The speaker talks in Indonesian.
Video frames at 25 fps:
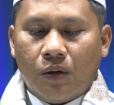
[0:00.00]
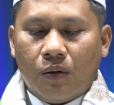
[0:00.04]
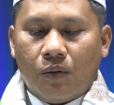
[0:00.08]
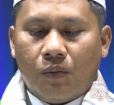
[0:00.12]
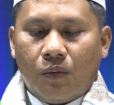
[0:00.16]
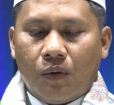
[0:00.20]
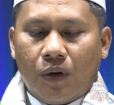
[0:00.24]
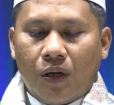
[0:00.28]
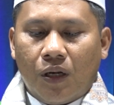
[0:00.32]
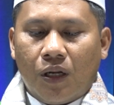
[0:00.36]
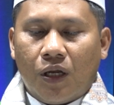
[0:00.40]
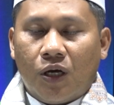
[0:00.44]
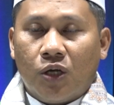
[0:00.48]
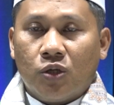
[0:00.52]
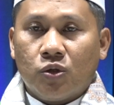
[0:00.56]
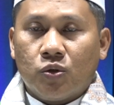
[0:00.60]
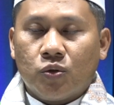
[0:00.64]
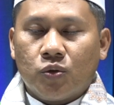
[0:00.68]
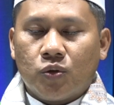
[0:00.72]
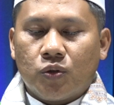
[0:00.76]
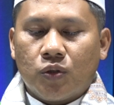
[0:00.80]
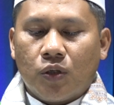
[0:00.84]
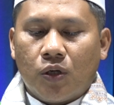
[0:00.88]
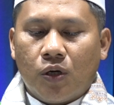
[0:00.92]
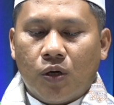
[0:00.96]

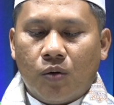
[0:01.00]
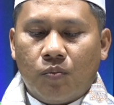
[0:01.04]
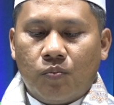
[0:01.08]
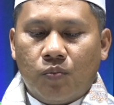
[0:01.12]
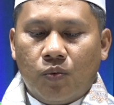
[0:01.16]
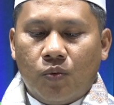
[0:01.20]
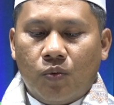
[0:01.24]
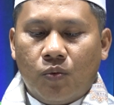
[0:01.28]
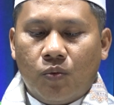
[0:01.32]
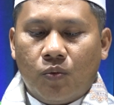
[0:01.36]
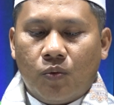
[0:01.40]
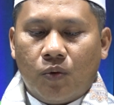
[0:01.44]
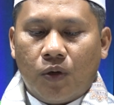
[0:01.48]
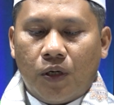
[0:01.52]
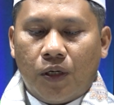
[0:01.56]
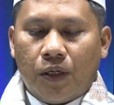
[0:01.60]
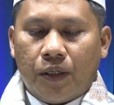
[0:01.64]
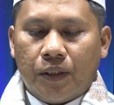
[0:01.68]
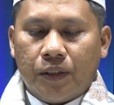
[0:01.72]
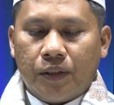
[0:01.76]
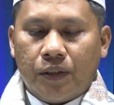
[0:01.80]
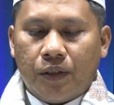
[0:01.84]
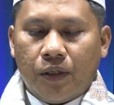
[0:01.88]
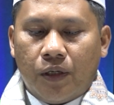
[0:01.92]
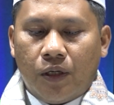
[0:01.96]
والأنصاب
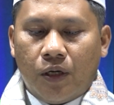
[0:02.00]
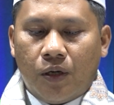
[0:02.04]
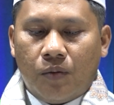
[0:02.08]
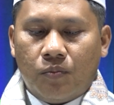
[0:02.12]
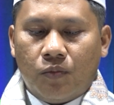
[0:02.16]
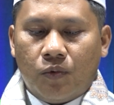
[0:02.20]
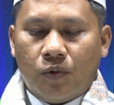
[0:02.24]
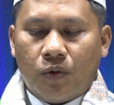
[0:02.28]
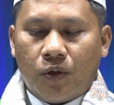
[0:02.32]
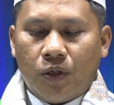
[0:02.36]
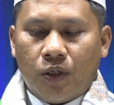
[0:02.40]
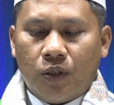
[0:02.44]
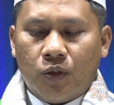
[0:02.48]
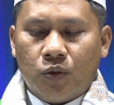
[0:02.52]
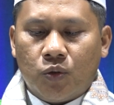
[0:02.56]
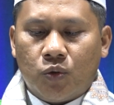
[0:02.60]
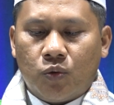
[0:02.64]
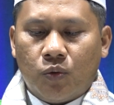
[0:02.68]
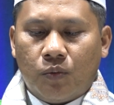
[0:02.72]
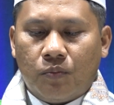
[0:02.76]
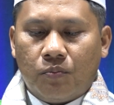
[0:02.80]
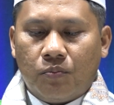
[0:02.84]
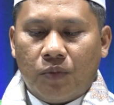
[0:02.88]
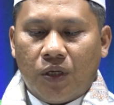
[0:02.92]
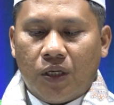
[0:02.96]
والأجلام رجس
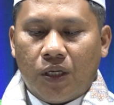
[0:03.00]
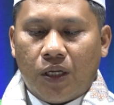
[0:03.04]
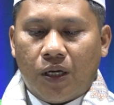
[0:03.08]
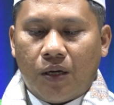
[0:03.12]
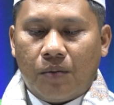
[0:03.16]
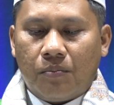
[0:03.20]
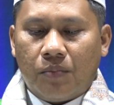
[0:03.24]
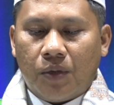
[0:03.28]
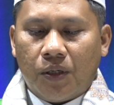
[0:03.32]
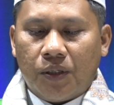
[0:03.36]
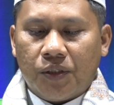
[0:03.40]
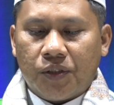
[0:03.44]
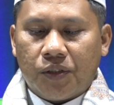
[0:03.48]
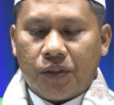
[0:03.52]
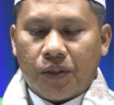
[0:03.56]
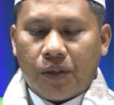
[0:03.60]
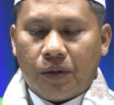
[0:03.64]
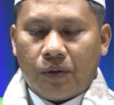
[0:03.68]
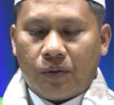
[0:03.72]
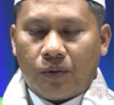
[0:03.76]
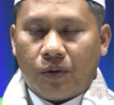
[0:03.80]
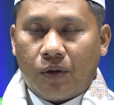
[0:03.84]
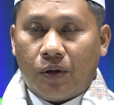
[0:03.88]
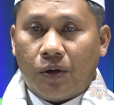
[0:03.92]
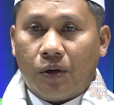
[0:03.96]
من أمل
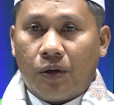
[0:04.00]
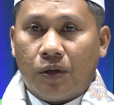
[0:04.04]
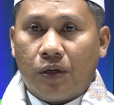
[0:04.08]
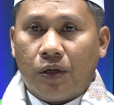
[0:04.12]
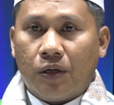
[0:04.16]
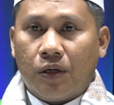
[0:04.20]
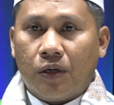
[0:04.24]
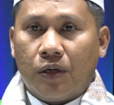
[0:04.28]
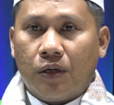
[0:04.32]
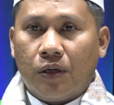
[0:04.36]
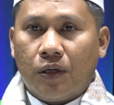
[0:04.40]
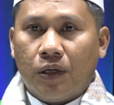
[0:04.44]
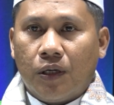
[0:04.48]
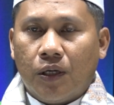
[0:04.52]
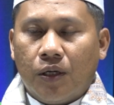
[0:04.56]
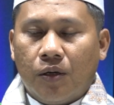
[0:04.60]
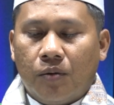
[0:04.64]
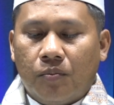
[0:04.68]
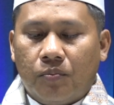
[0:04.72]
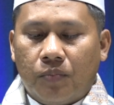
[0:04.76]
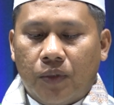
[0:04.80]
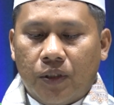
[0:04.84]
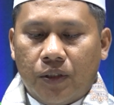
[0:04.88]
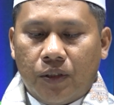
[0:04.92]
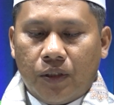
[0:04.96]
الشيطان
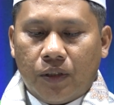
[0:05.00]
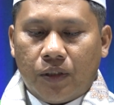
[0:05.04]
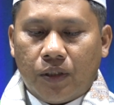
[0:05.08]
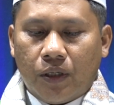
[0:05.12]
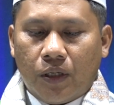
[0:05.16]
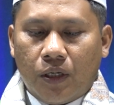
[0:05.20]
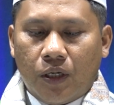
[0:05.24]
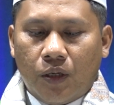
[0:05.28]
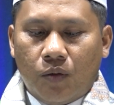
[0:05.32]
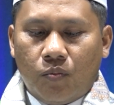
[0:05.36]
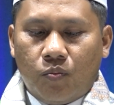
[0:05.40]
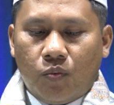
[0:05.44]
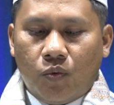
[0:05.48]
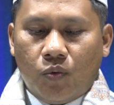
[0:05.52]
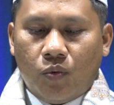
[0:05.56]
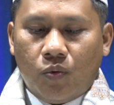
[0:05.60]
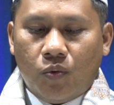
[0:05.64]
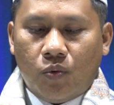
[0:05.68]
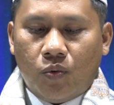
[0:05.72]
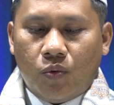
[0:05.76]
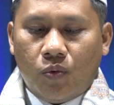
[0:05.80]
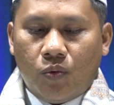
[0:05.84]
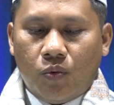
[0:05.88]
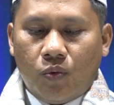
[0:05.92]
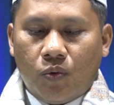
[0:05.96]

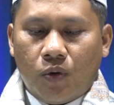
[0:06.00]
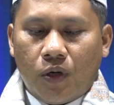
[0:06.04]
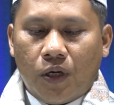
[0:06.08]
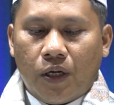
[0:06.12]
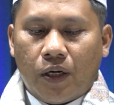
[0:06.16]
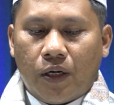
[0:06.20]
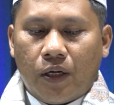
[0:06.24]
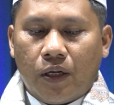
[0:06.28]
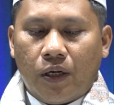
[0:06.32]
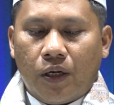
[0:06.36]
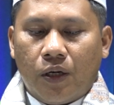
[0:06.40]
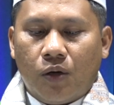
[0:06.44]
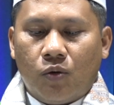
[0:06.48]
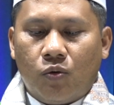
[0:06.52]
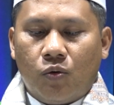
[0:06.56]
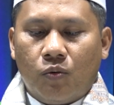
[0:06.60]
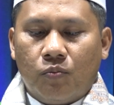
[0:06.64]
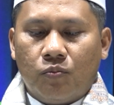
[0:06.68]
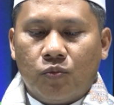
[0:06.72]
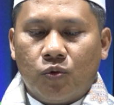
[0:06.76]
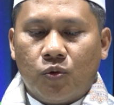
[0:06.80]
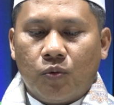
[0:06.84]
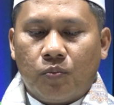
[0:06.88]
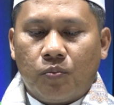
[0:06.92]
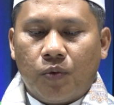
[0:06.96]
fajtanibuhu
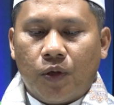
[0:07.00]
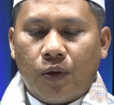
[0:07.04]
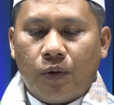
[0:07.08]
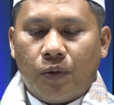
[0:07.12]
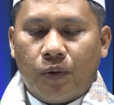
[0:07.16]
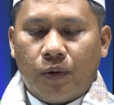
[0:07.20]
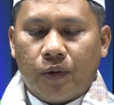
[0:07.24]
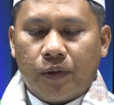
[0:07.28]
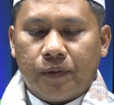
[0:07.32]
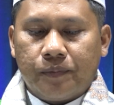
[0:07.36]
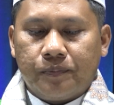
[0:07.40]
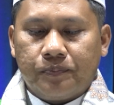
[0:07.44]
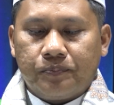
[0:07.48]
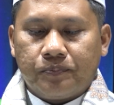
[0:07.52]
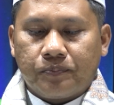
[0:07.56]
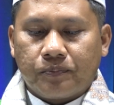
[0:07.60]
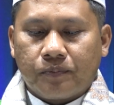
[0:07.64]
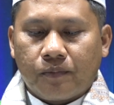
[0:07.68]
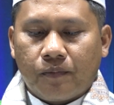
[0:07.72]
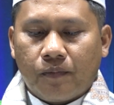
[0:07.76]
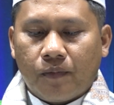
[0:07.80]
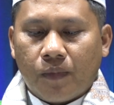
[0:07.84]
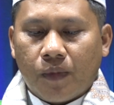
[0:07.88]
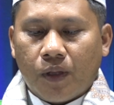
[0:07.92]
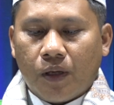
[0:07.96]
la'allakum tuflihun
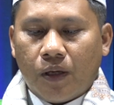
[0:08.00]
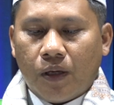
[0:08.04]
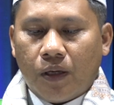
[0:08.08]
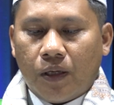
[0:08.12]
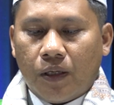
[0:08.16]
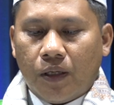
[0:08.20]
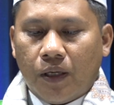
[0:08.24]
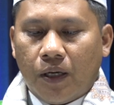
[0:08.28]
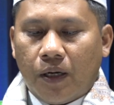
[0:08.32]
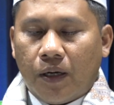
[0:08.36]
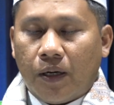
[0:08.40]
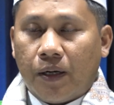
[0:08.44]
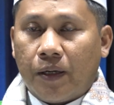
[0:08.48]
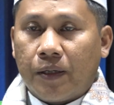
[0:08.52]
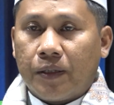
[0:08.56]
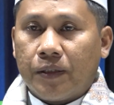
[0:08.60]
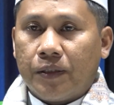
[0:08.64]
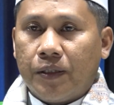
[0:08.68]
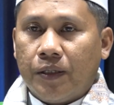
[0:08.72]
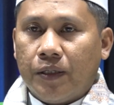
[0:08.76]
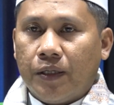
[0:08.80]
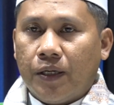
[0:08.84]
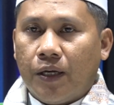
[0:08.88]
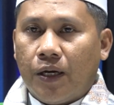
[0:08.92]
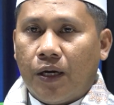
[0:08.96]
yang
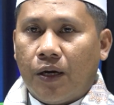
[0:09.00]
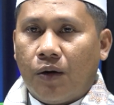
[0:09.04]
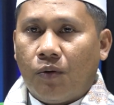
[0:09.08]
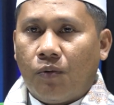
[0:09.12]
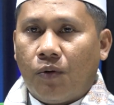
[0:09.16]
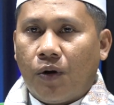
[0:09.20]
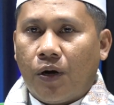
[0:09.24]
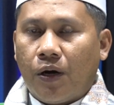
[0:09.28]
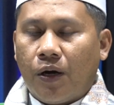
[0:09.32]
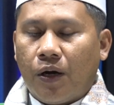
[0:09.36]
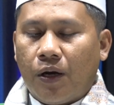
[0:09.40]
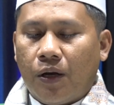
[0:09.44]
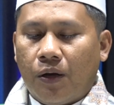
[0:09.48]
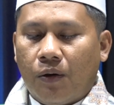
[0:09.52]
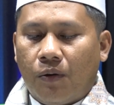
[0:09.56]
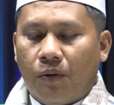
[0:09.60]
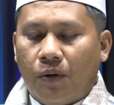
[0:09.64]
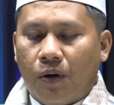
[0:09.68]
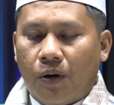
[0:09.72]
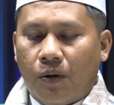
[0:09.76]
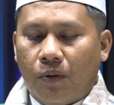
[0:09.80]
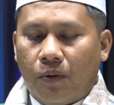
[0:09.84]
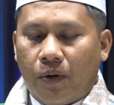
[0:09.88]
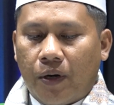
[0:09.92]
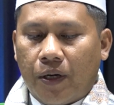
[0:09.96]
artinya wahai
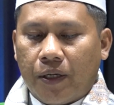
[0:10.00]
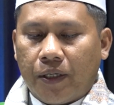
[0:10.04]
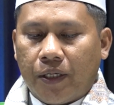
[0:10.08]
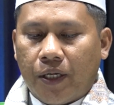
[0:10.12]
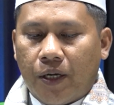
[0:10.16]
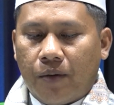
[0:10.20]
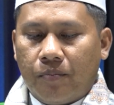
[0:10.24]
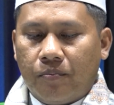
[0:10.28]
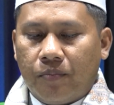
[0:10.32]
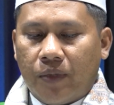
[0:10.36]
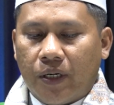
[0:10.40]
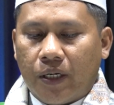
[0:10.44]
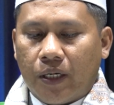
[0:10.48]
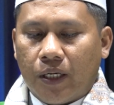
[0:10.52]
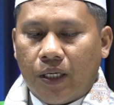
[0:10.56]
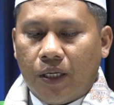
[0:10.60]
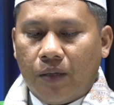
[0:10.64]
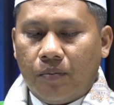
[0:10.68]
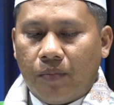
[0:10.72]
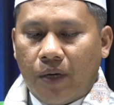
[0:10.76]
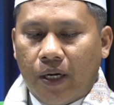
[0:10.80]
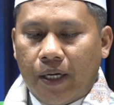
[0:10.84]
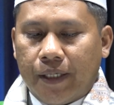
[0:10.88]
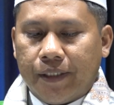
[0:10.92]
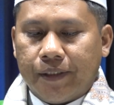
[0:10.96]
orang-orang yang
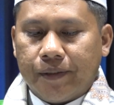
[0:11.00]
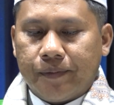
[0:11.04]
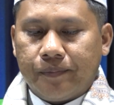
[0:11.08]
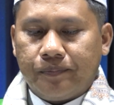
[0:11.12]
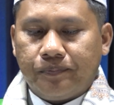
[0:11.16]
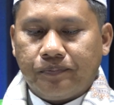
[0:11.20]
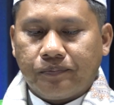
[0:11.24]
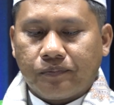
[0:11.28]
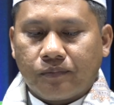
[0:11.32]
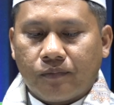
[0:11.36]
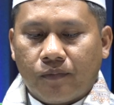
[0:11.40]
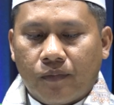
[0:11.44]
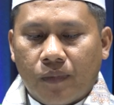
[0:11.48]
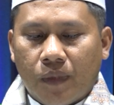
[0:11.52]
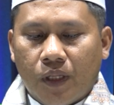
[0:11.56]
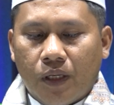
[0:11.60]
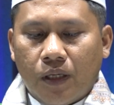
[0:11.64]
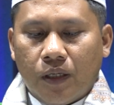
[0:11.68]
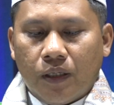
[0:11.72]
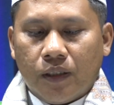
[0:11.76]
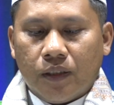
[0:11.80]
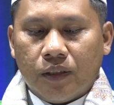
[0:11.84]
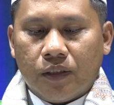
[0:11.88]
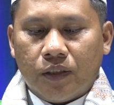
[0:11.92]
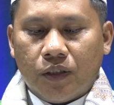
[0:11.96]
beriman
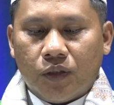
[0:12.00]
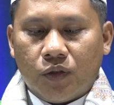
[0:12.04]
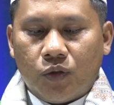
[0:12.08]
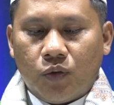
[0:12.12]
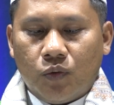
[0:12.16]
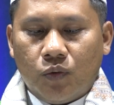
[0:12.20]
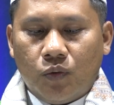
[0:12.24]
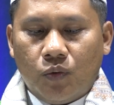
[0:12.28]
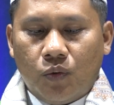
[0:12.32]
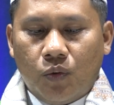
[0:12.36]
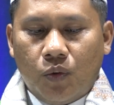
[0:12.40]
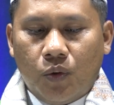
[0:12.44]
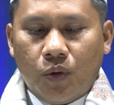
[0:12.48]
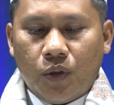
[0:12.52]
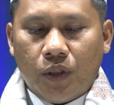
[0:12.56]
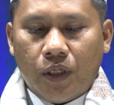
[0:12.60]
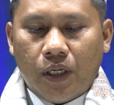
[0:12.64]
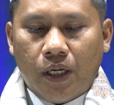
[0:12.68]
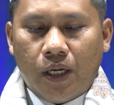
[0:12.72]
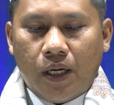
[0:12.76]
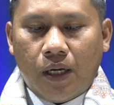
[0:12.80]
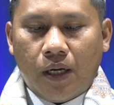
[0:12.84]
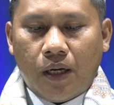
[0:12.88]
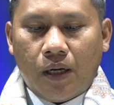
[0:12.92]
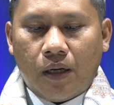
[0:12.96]

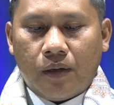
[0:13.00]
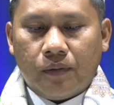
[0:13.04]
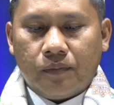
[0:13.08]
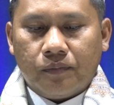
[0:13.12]
sesungguhnya